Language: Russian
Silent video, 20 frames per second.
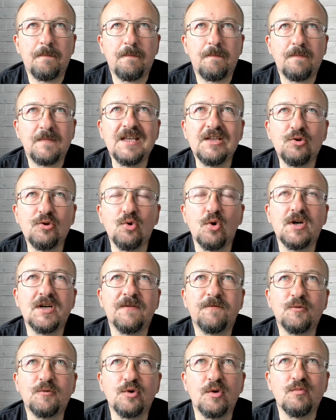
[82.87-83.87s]
не
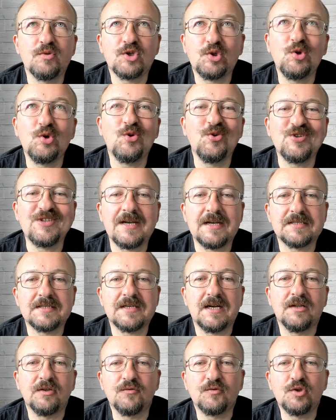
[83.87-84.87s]
только в том, что он
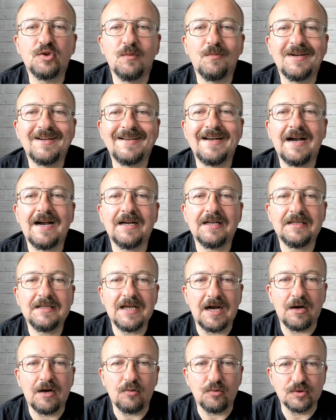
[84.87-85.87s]
сказал, но в том,
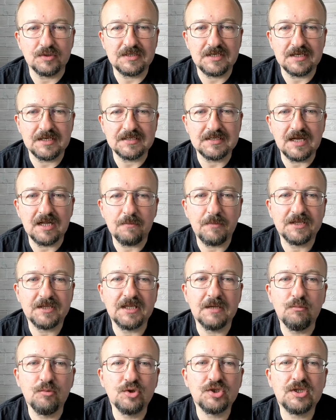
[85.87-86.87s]
когда он сказал.
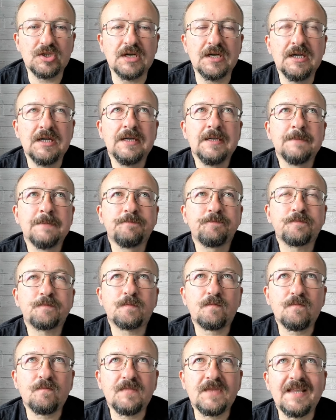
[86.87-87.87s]
Потому что
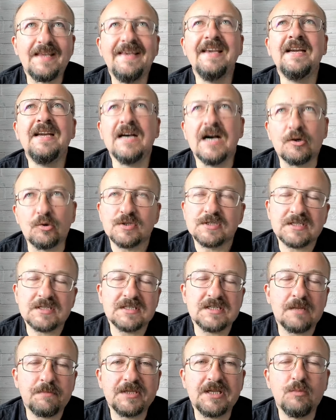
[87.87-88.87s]
и как он
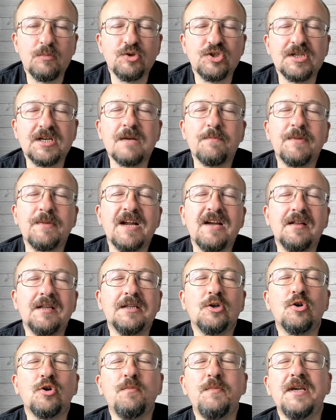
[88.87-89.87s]
сказал? Потому что, как правило,
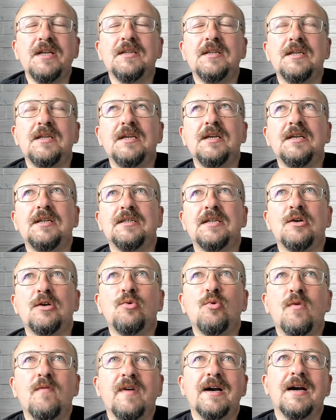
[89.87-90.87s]
документы
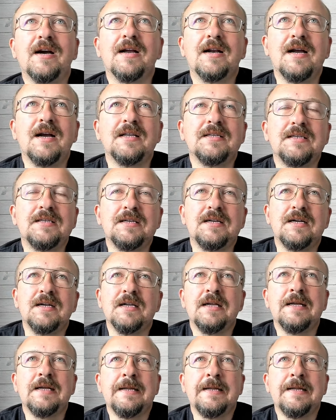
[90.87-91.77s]
такого характера,